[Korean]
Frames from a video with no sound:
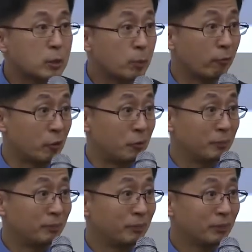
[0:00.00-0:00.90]
spillover
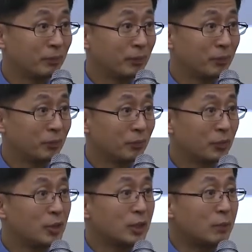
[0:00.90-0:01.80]

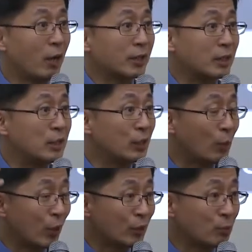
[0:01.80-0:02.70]
지식이 막 이전돼
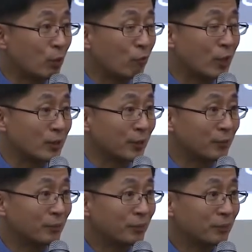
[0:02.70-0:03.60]
와요. 스필오버가 있어요.
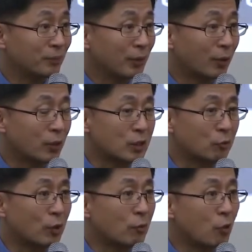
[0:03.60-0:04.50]
거기 있습니다.
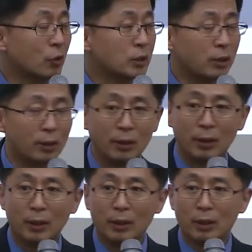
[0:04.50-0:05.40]
왜냐하면 거기서
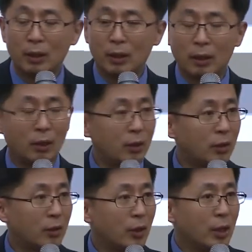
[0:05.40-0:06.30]

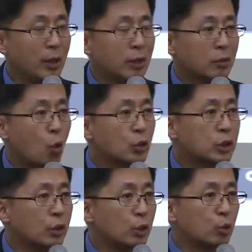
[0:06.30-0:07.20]
어,
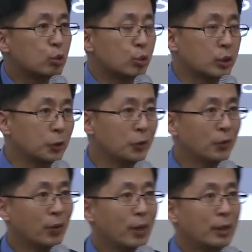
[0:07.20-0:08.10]
공식적인 루트도 있죠.
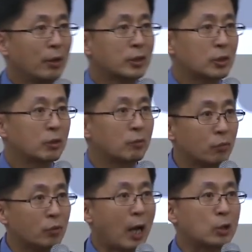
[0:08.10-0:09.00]
거기서
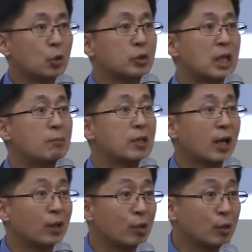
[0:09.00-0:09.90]
각종
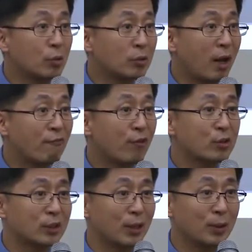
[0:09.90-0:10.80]
세미나가 열리고
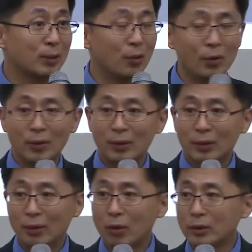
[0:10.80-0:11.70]
컨퍼런스가 열리고
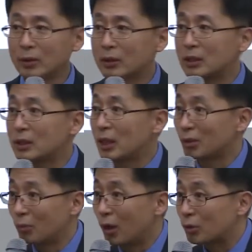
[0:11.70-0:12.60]
거기서 이제 지식이나
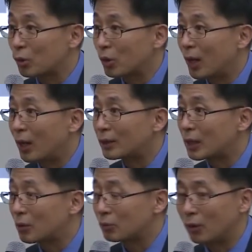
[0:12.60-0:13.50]
정보가 교류가 될
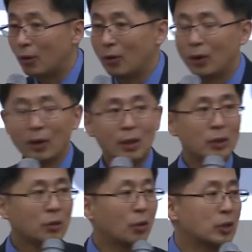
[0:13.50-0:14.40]
거고요.
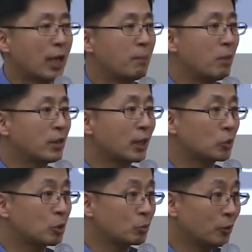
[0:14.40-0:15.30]
또 사람 만나기도
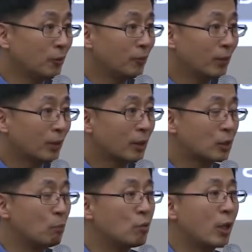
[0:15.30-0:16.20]
쉽죠.
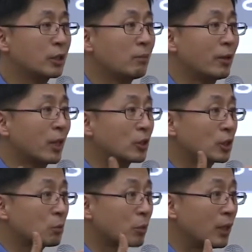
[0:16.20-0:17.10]
전문가들 만나서
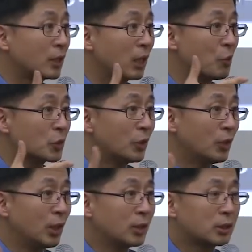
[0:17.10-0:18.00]
쉽게 얘기하면서
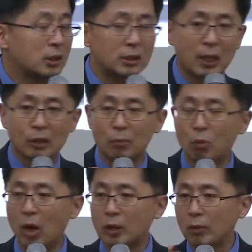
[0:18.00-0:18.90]
지식이나 정보
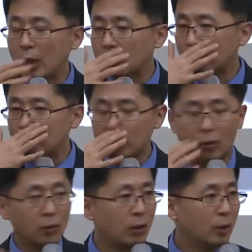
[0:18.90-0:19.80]
확보하기가
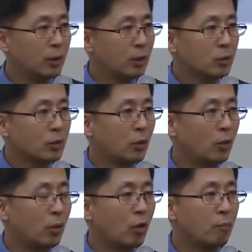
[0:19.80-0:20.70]
쉽고
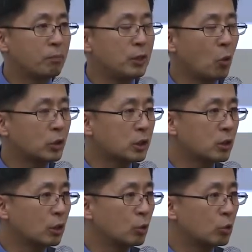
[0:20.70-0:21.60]
또
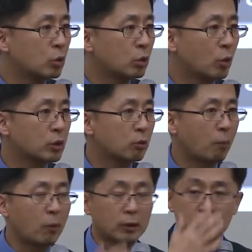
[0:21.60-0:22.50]
비공식적인 루트를 통해서 또
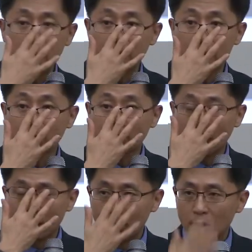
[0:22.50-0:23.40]
확보가 되죠.
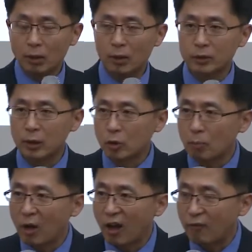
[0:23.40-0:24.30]
어, 실리콘
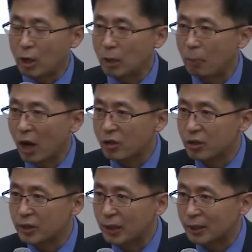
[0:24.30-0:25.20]
밸리 바
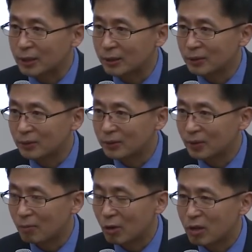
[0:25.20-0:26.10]
티어리라는 게 있어요.
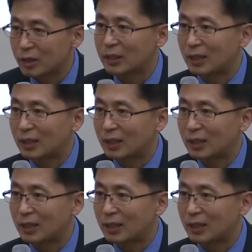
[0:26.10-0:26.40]
뭐 티어리는